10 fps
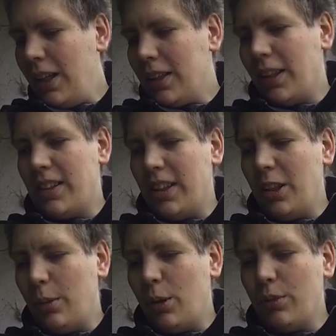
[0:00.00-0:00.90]
Dann seht
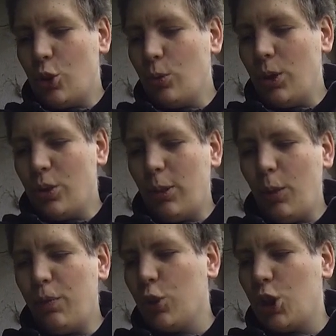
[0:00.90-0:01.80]
ihr mal, wie sowas
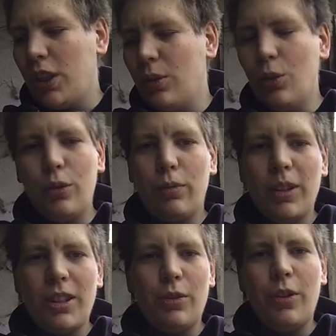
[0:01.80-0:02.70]
überhaupt vonstatten läuft,
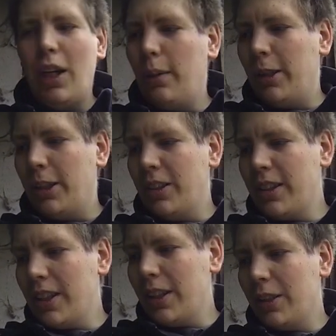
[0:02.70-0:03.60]
was das für Arbeit
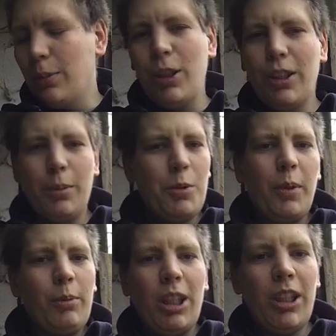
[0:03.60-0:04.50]
ist. Ich meine, ich habe es
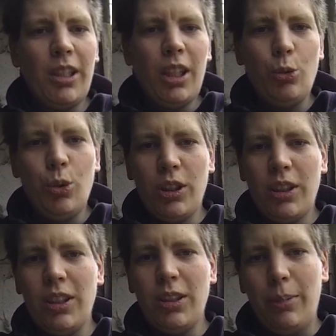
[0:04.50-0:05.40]
beim kl
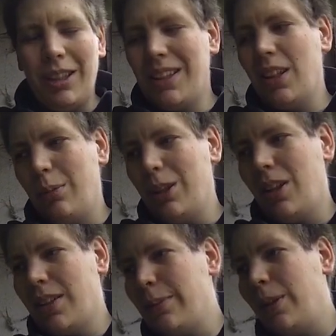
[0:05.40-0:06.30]
310 Die meiste Arbeit
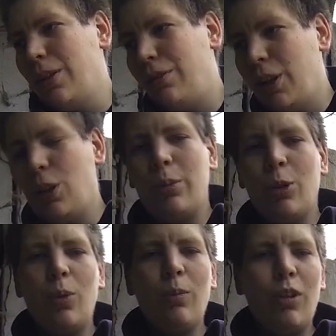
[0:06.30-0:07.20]
hat zwar der Vater
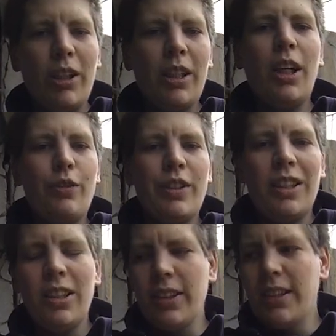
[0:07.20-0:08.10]
übernommen, weil der
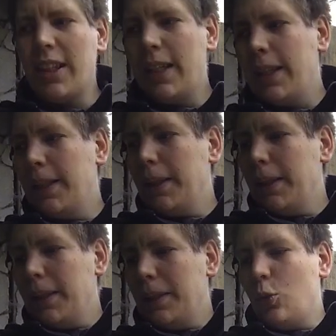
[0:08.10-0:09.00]
Kfzler ist
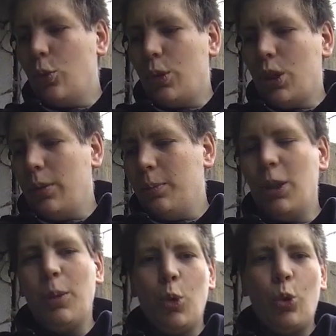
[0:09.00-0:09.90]
und mit
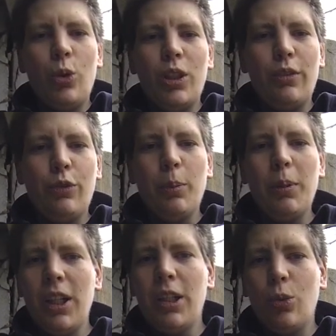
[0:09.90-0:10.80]
den Motoren einfach
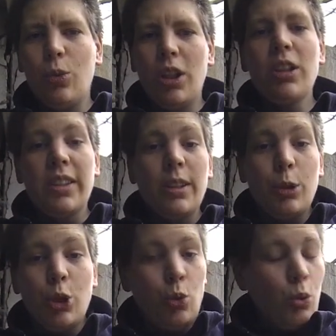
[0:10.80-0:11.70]
mehr Ahnung hat, das gebe
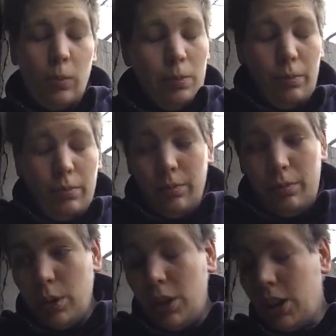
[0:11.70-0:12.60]
ich zu.
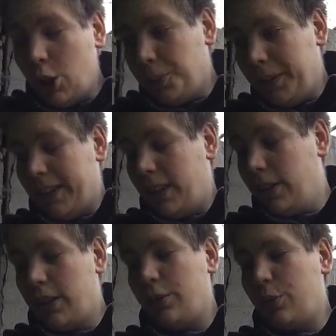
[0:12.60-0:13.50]
Bin ich kein
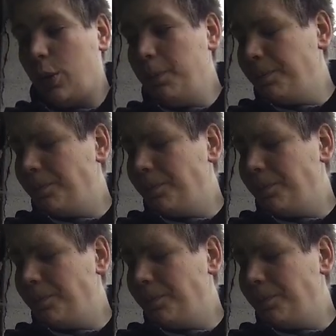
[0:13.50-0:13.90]
Spezialist dafür.